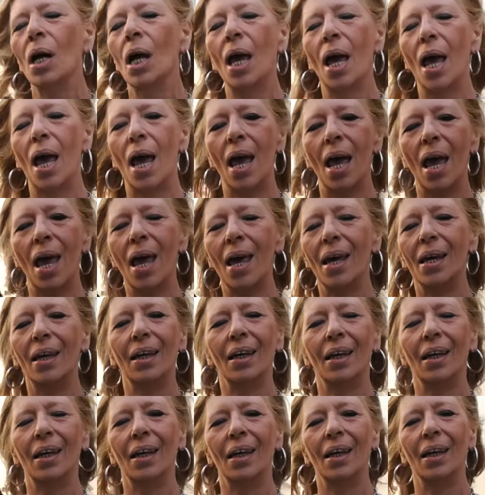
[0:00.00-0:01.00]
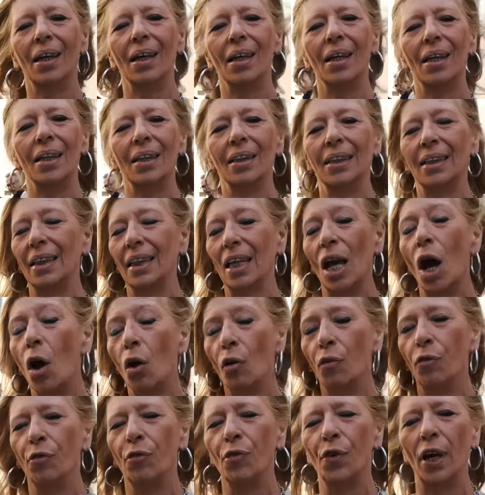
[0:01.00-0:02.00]
e eh, si
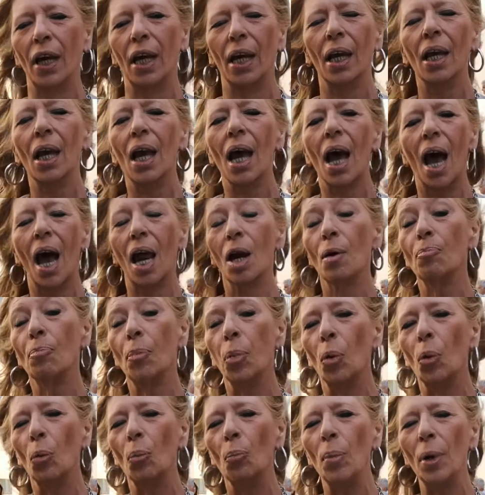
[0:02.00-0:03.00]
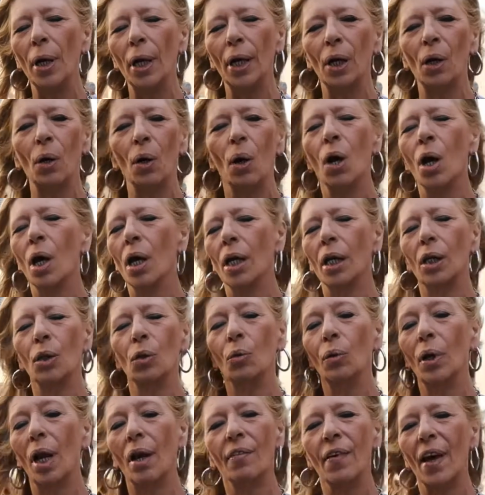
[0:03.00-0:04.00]
offre al pubblico in
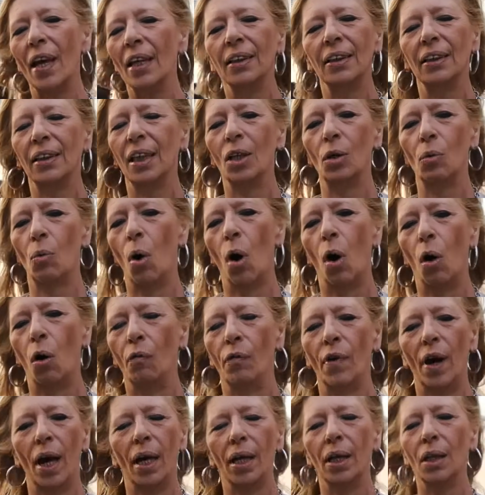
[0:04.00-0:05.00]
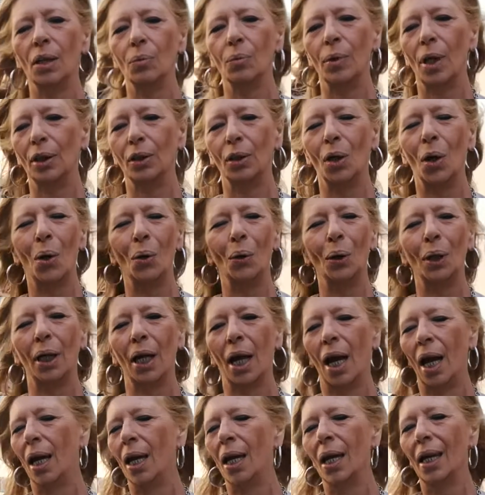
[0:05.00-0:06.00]
una veste nuova, in una
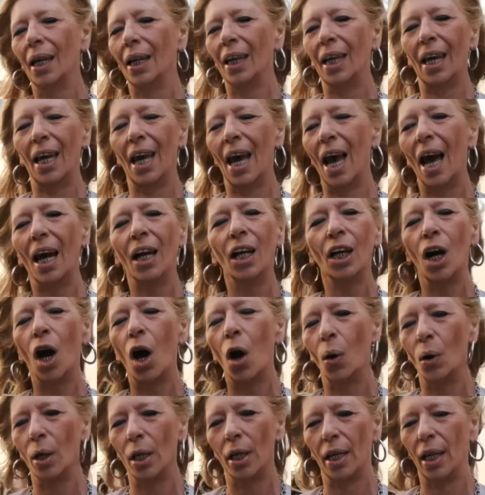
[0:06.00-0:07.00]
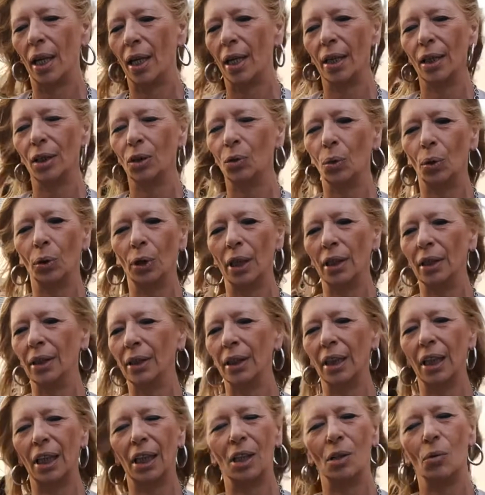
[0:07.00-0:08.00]
donna che accoglie il suo
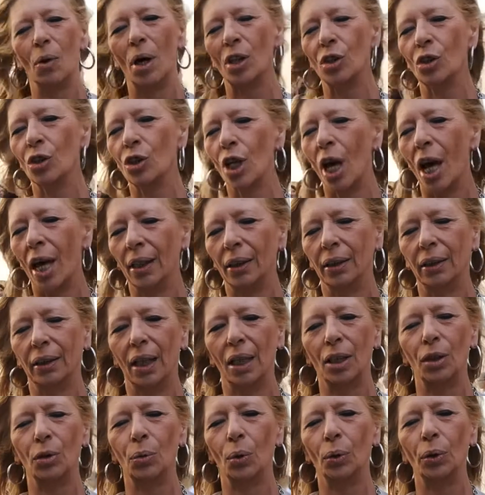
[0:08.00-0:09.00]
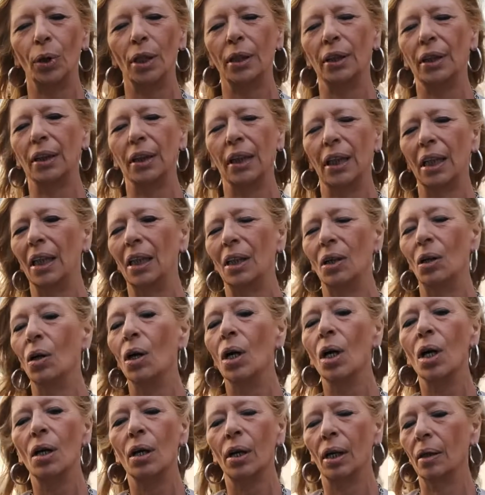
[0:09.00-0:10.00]
destino, accetta il suo destino
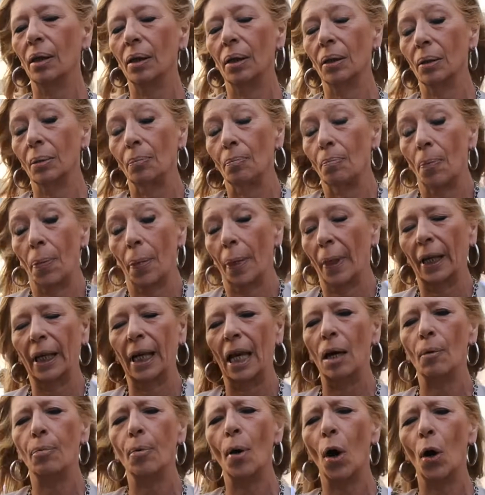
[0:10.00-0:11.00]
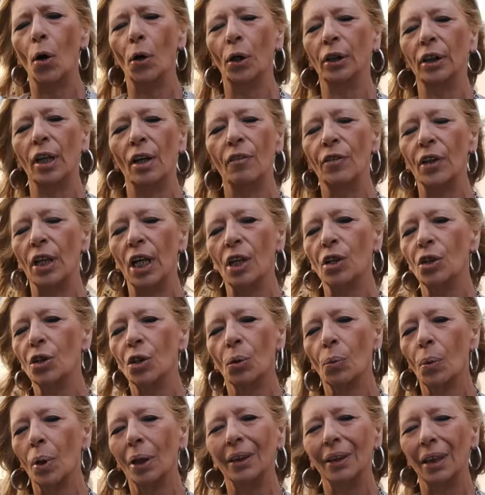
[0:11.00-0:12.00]
ehm, che la porta fino a
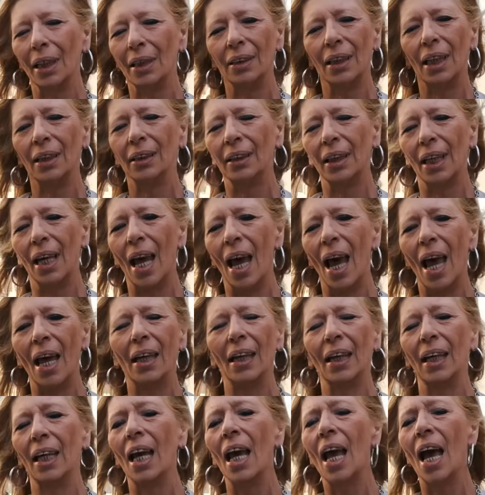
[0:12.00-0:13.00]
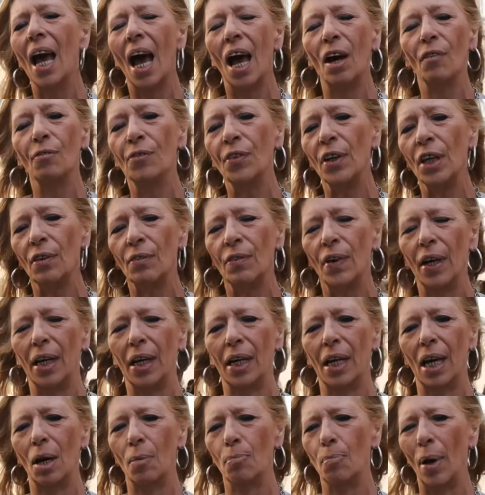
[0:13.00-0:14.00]
57 anni a vivere
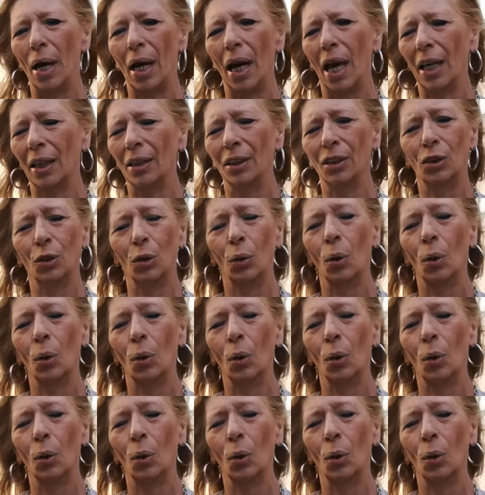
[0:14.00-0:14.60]
nel palazzo